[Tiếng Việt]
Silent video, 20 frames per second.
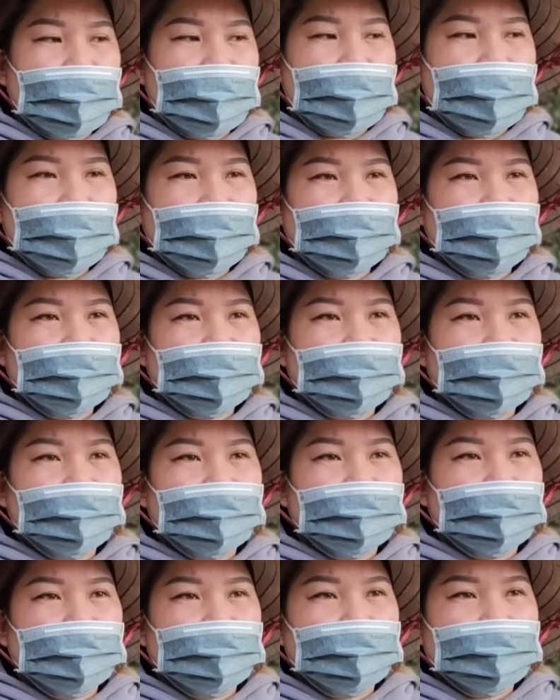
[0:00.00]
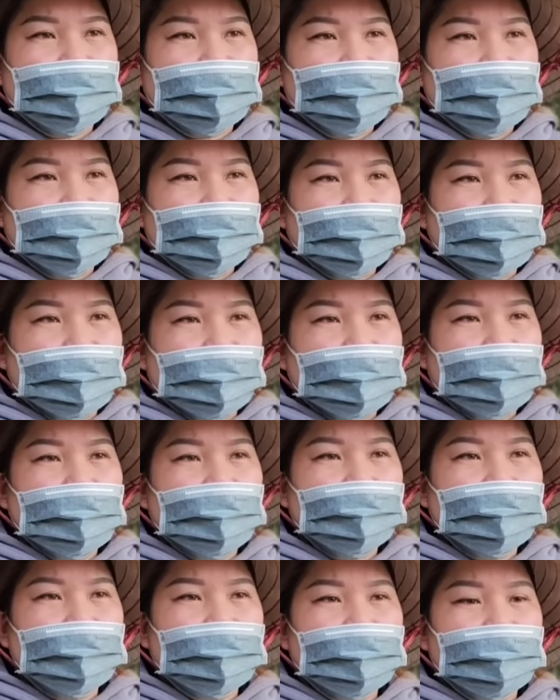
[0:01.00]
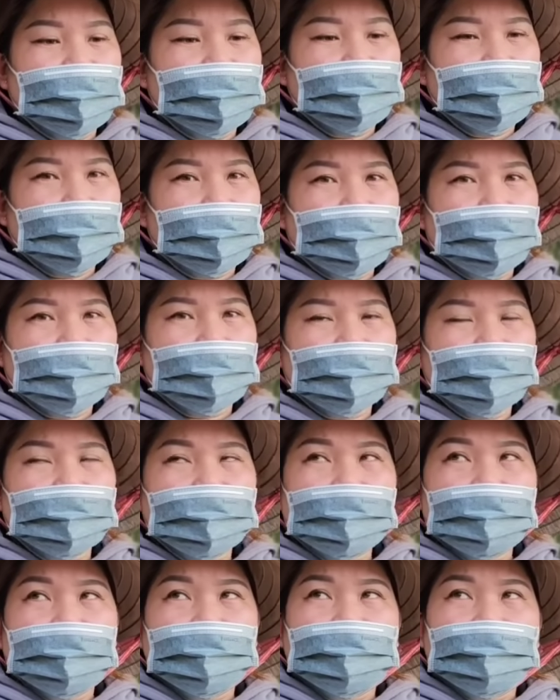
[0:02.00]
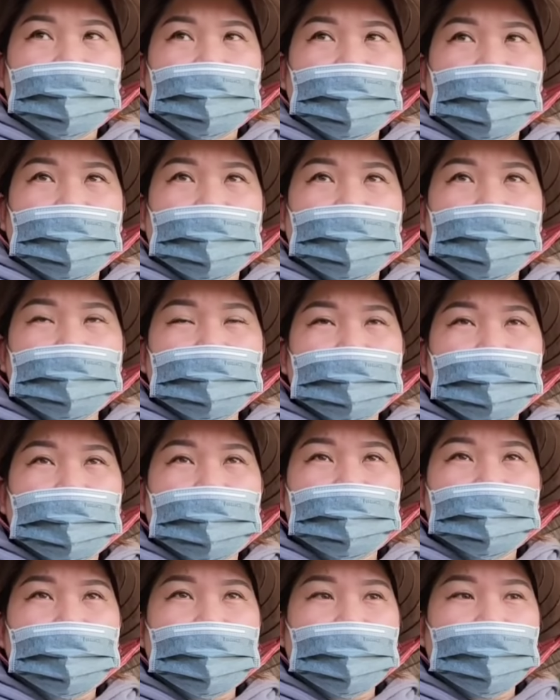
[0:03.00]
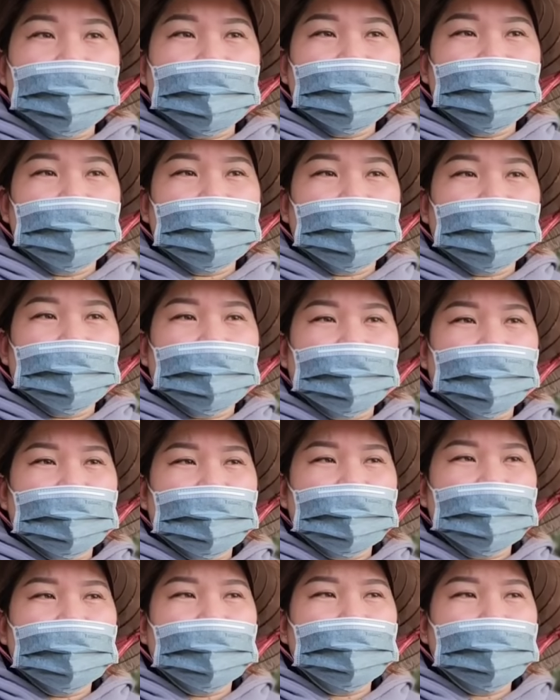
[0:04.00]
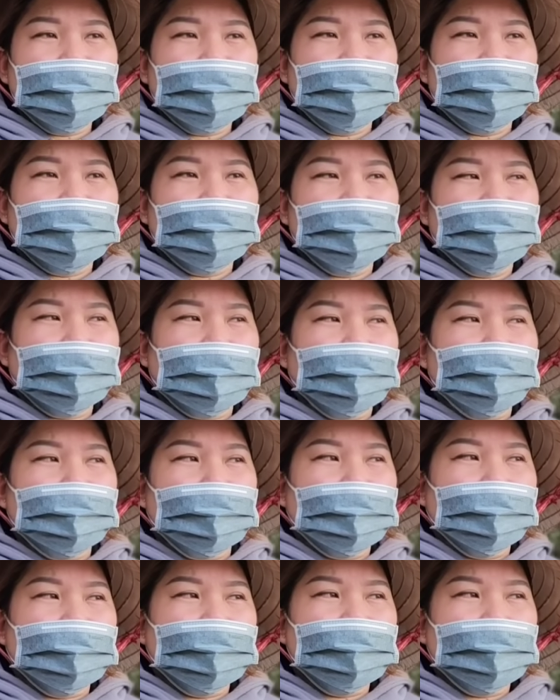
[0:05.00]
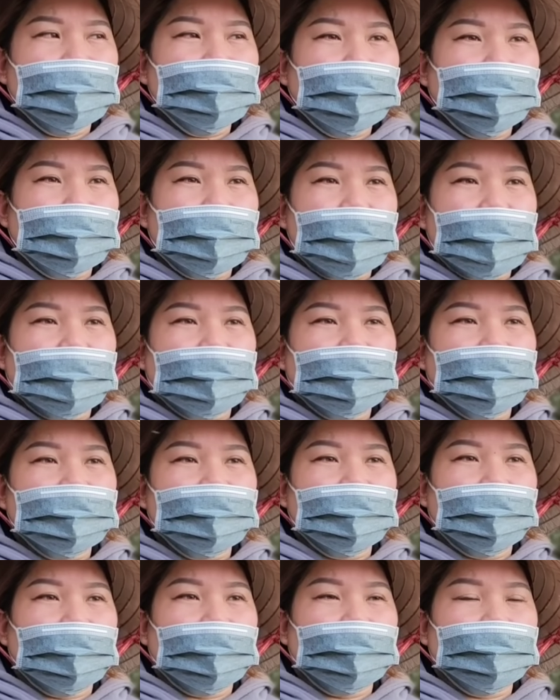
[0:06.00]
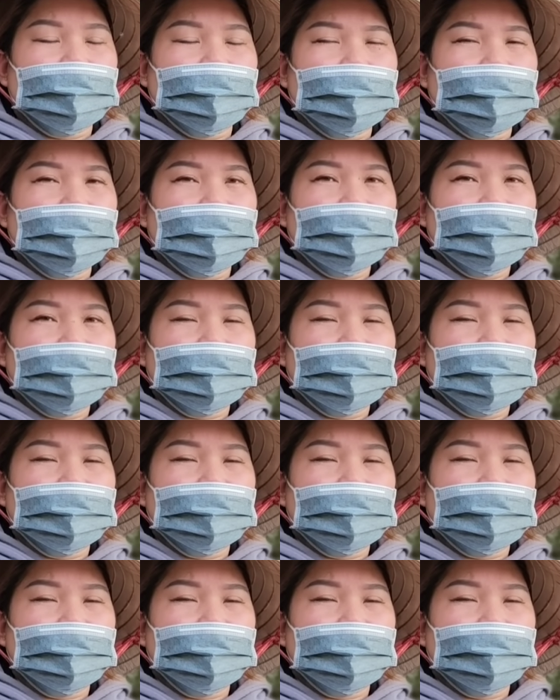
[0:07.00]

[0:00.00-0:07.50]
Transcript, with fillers: dạ tại vì khi em à, không kiềm chế được cái giống như là bữa hết một lần rồi giờ nữa